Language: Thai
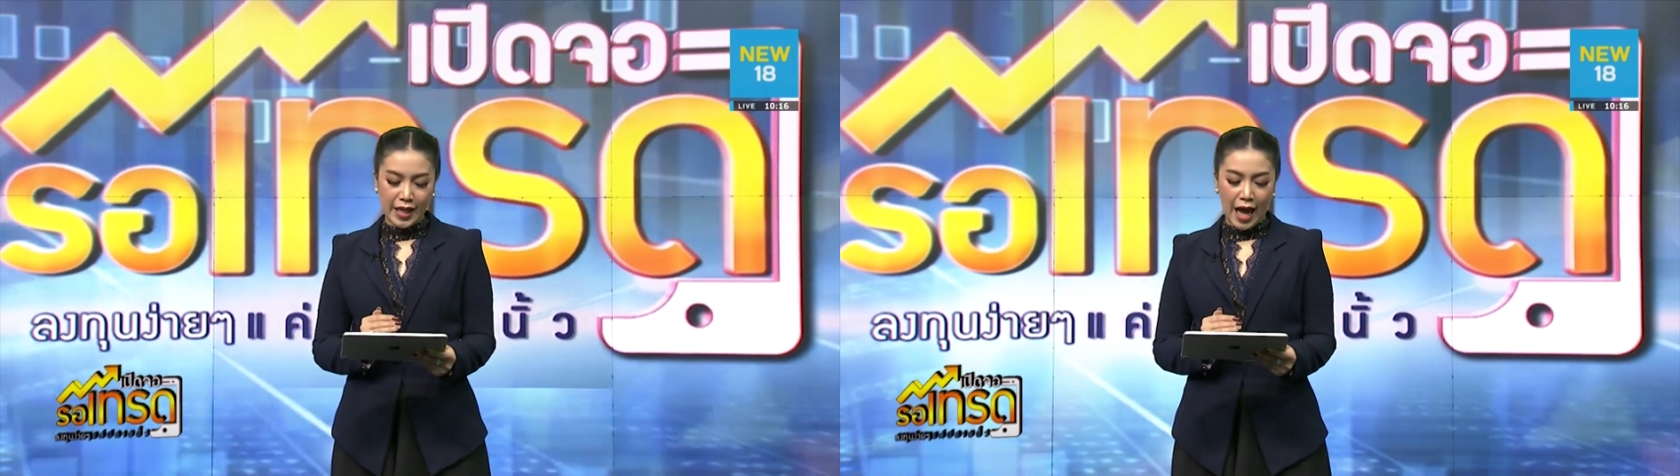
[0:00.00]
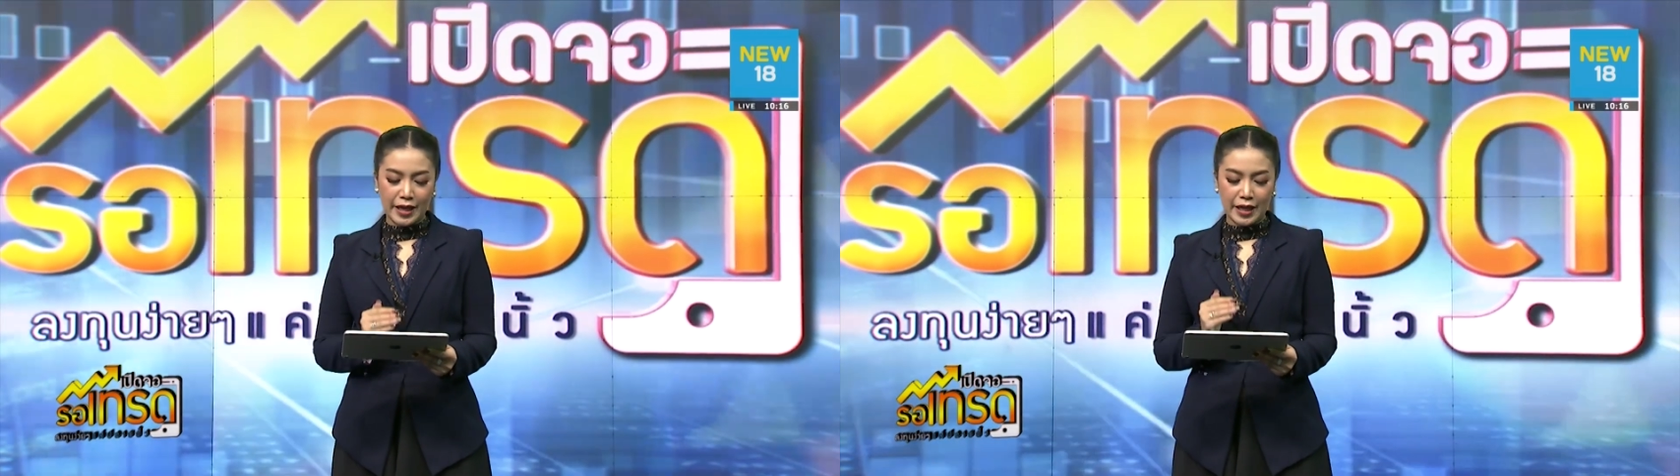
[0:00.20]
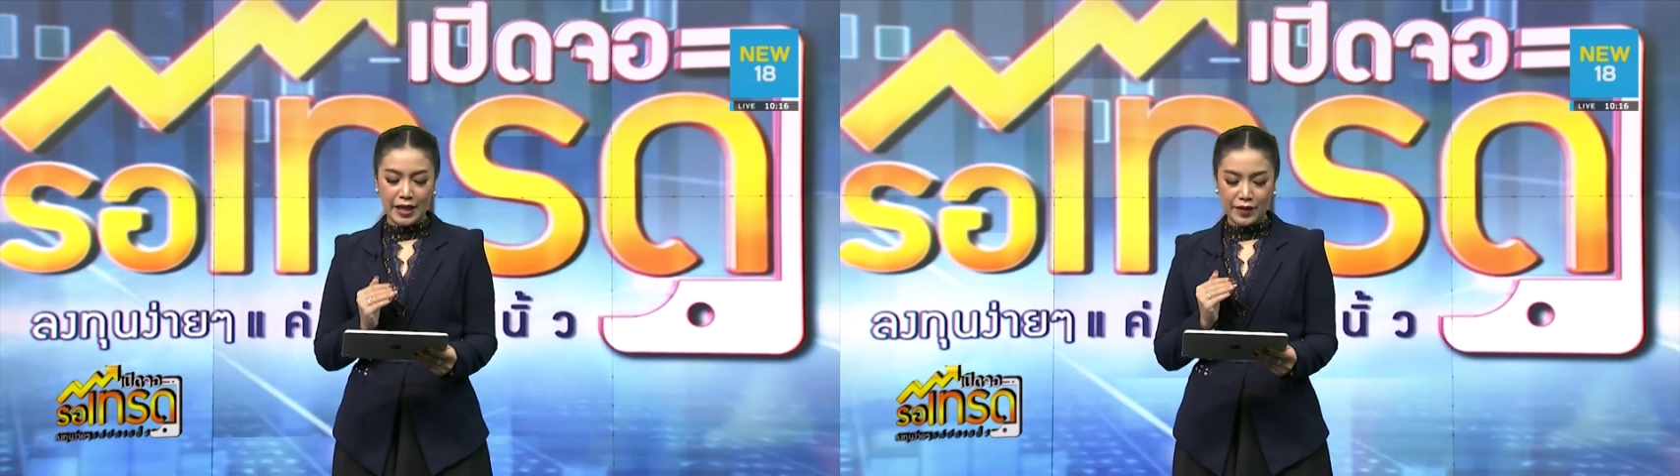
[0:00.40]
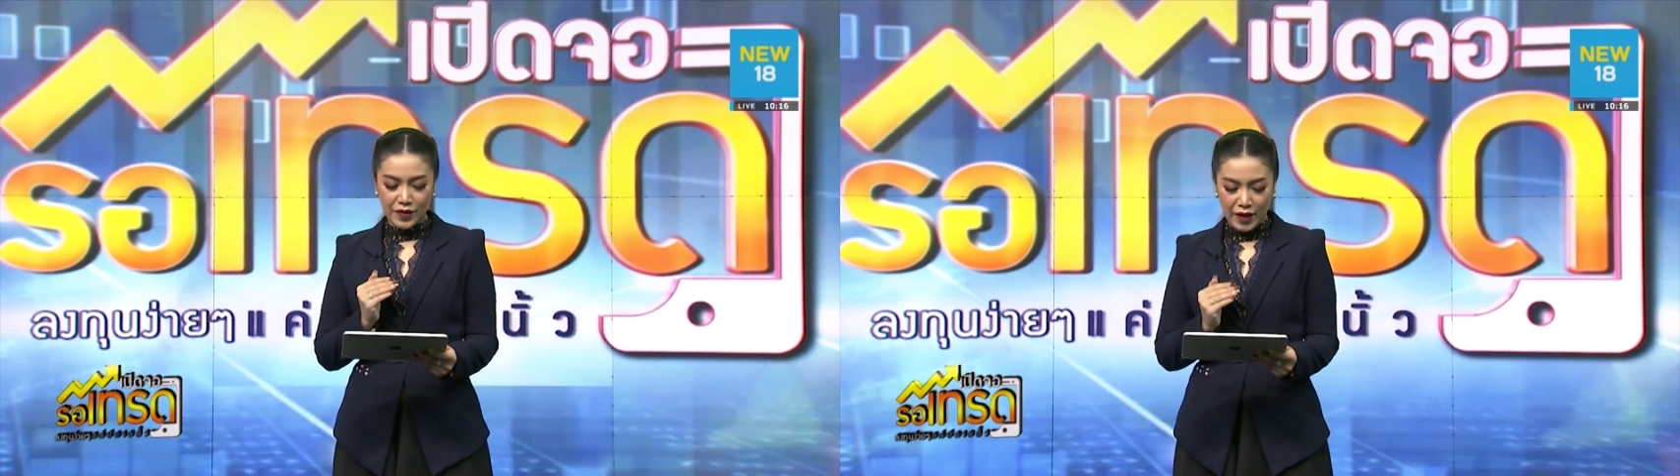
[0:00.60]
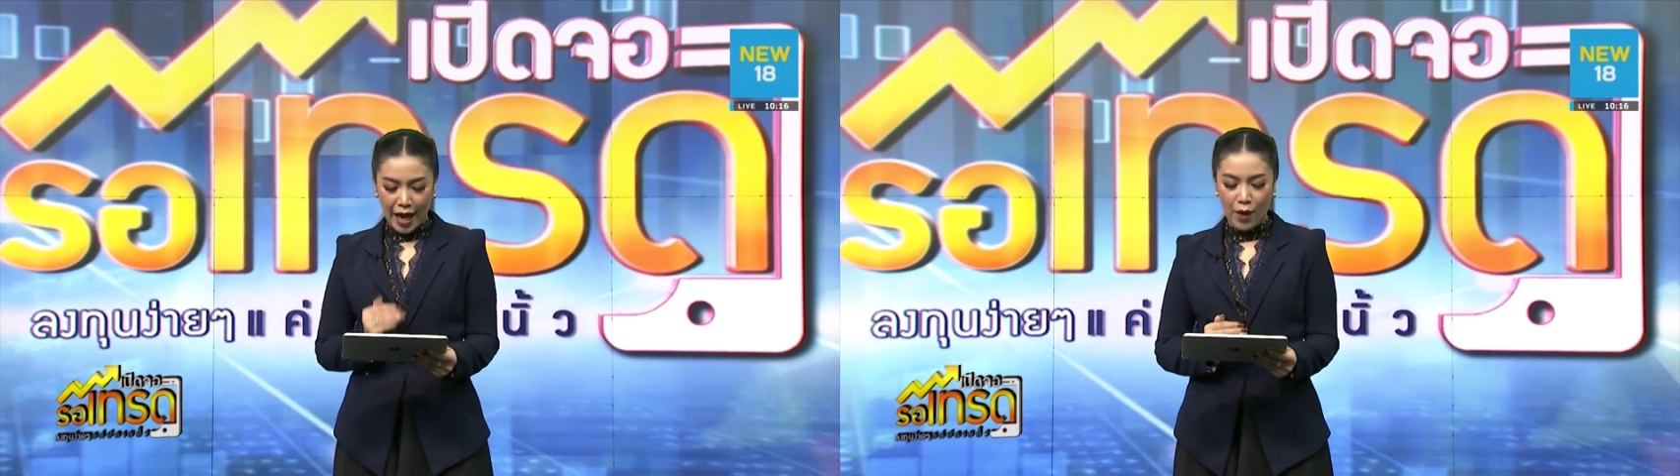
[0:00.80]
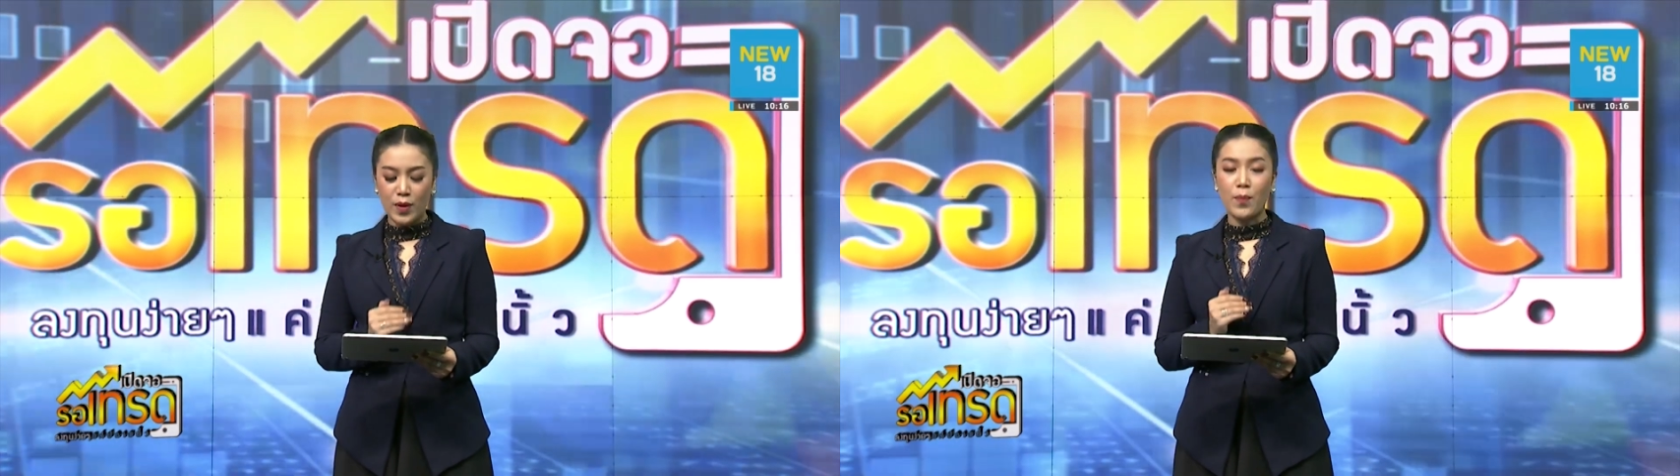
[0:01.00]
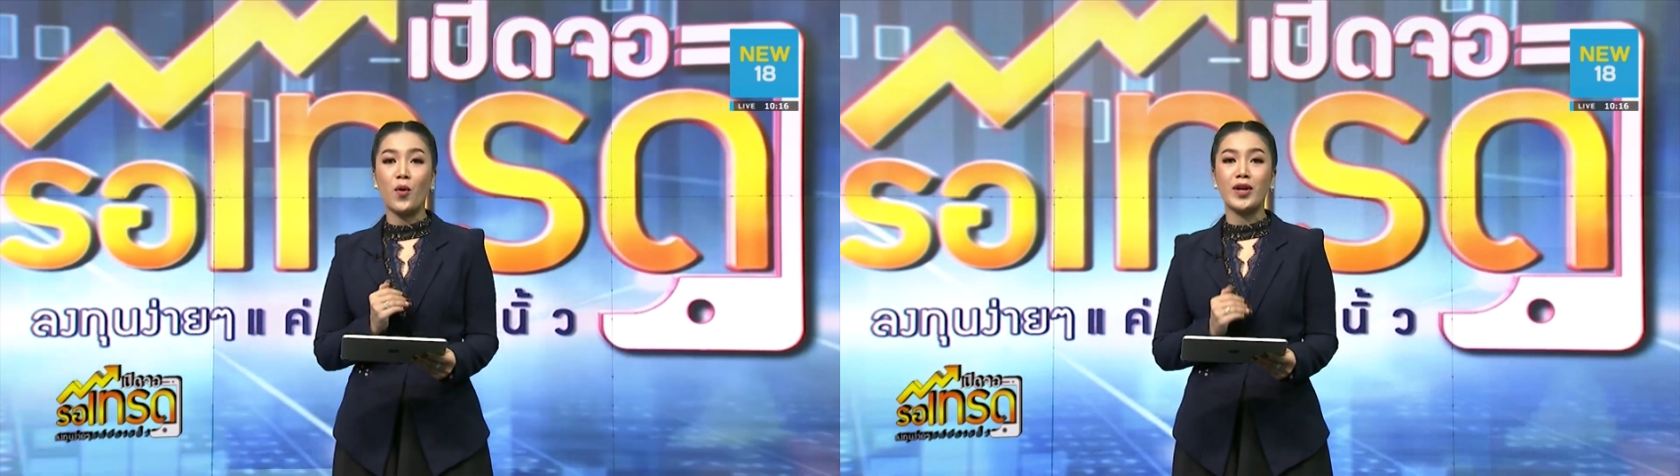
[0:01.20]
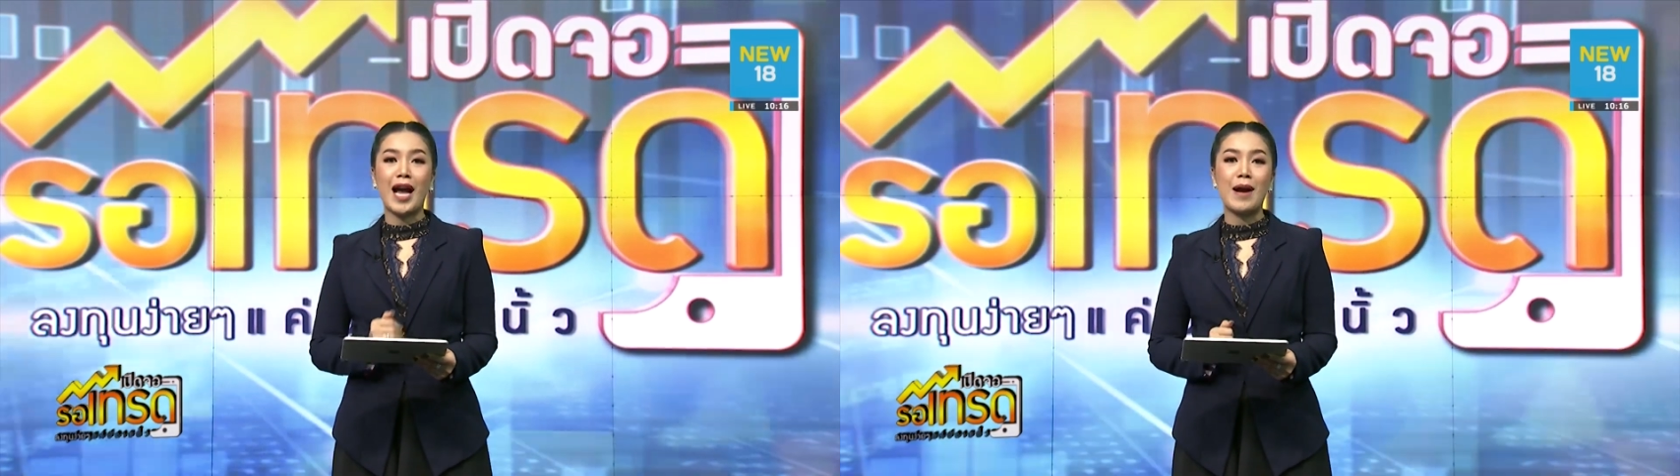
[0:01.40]
ทารีรัตนาวิ
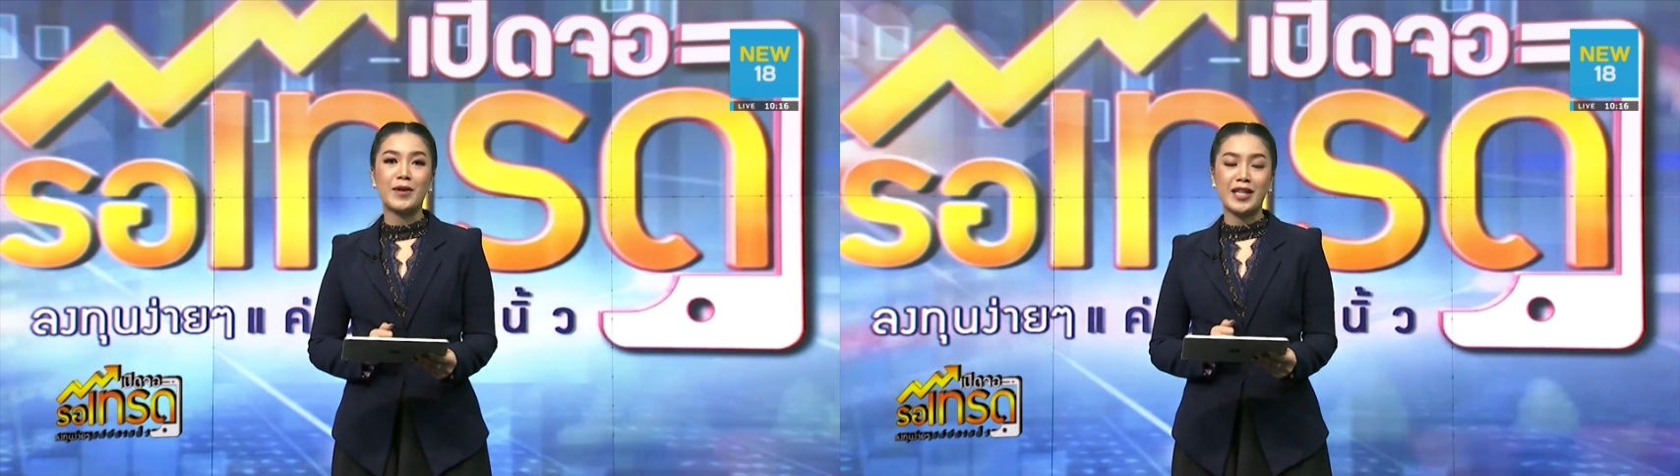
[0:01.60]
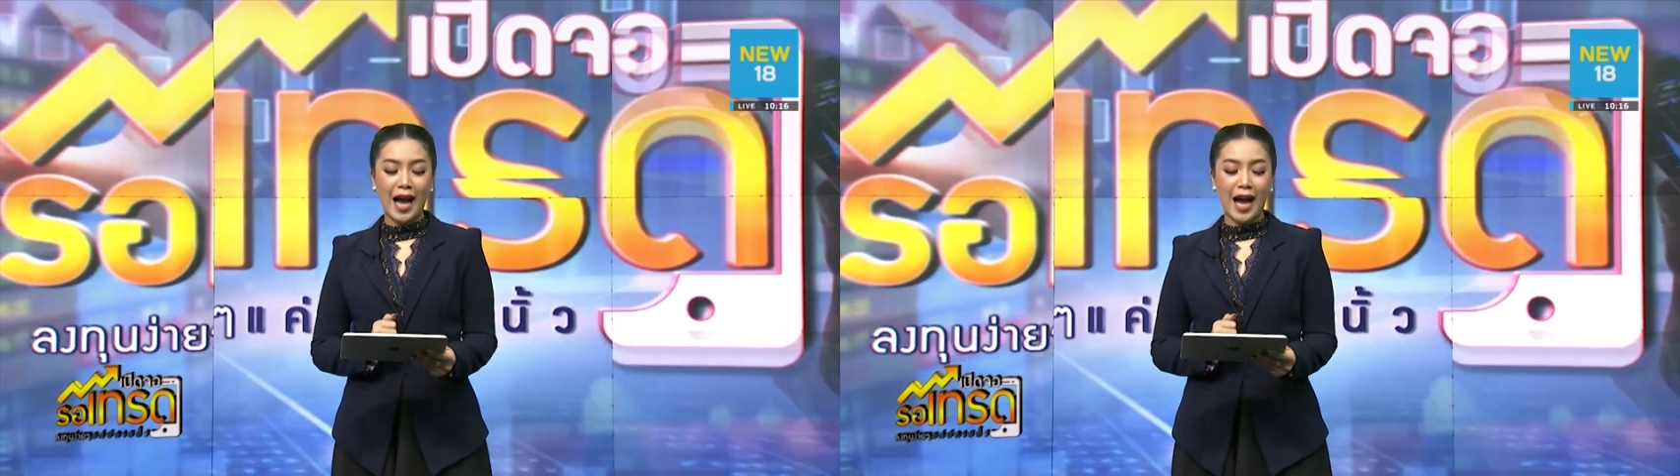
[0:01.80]
บูลค่ะประ